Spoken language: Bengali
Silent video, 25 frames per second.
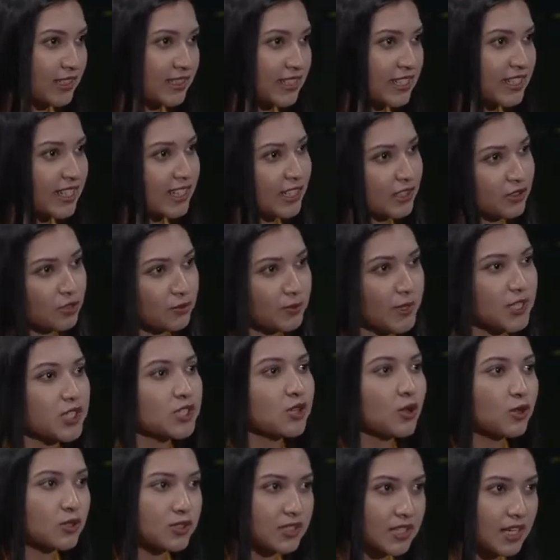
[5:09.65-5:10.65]
তিনি কিন্তু বেশ
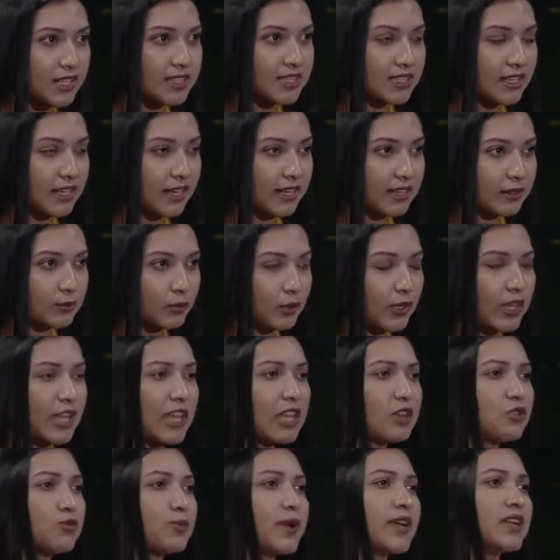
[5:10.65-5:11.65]
সোচ্চার ছিলেন এবং
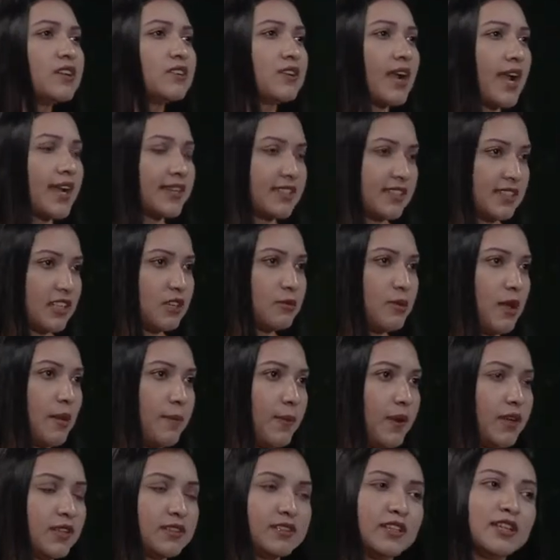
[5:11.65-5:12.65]
হিউম্যান রাইটসের
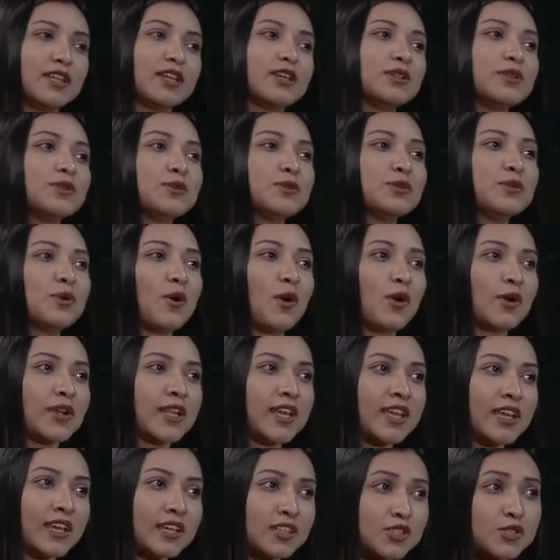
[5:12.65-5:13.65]
ব্যাপারে তিনি কিন্তু
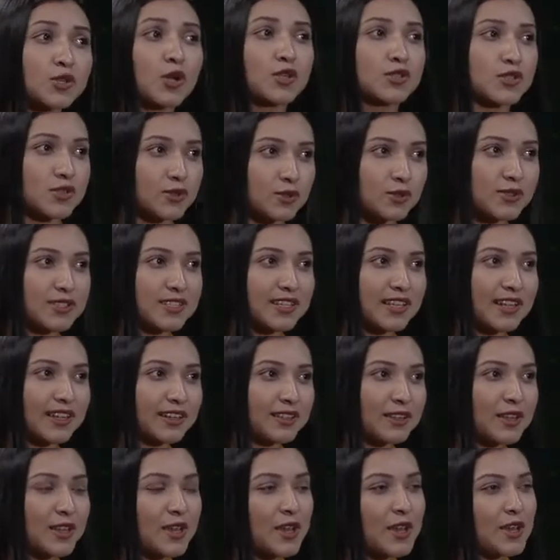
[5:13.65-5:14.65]
অনেক সচেতন ছিলেন